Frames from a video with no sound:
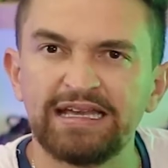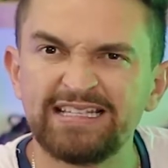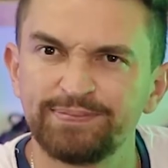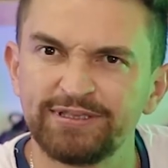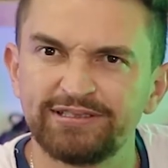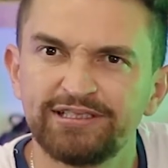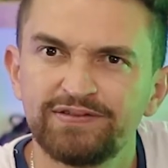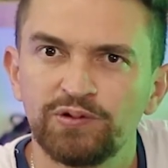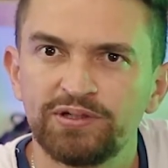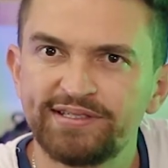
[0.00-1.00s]

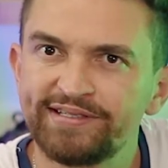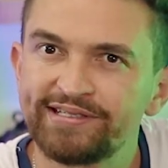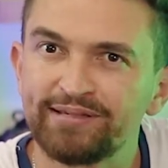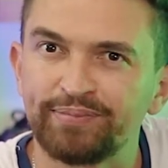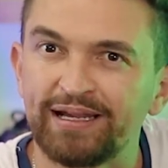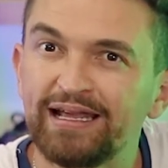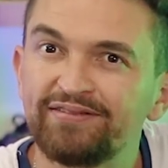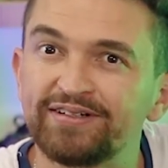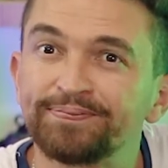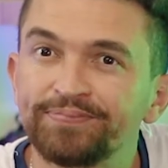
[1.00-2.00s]
expansível, existe essa
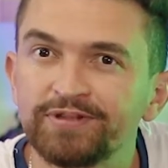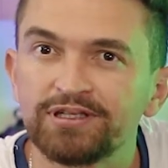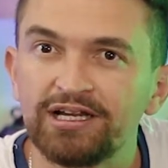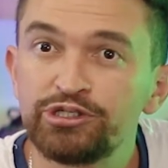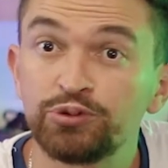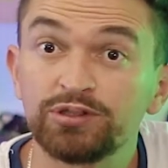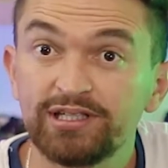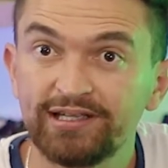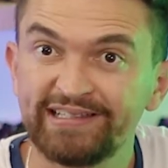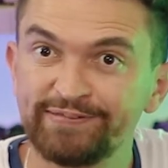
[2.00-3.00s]
palavra? a gente
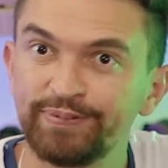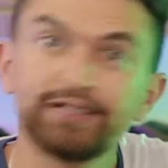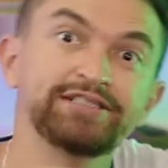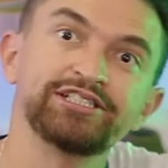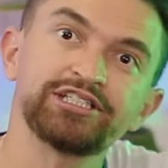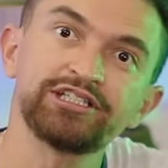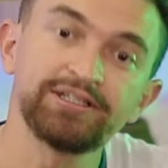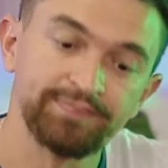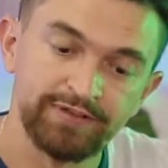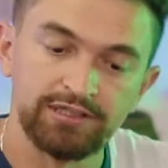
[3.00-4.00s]
consegue
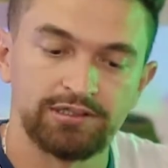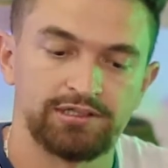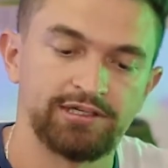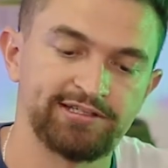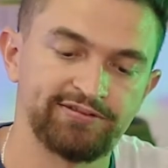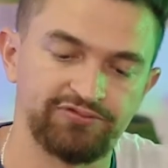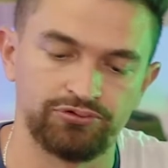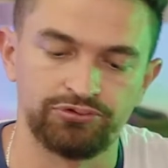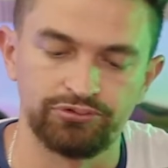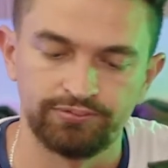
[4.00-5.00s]
expandir esse
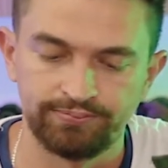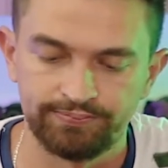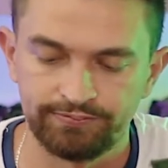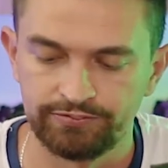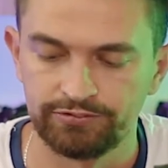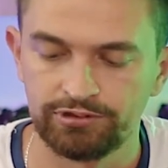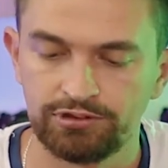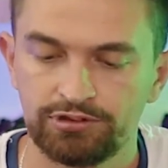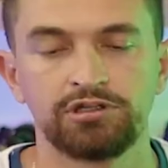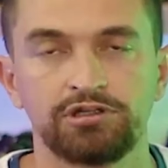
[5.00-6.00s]
fundo.
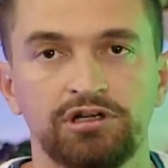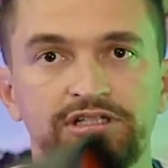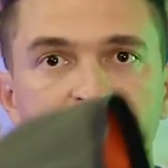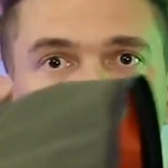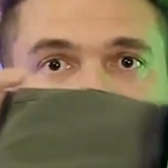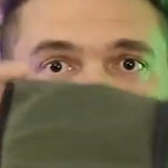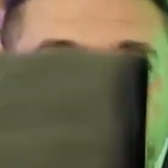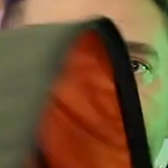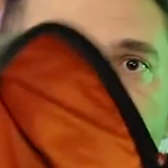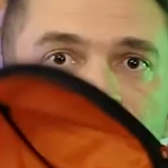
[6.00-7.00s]
Olha só,
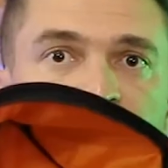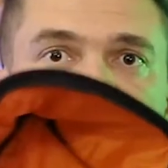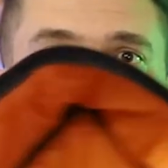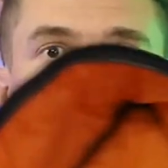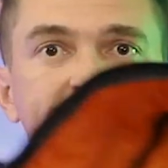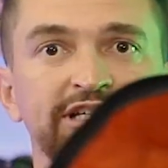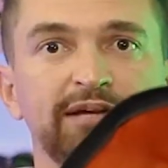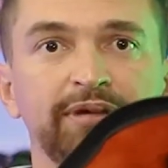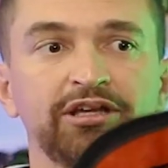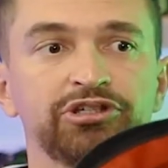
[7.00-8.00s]
esse fundo ele é
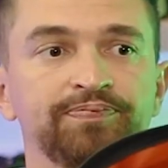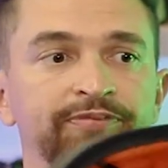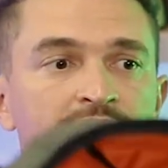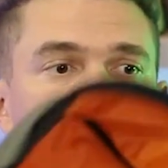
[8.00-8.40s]
praticamente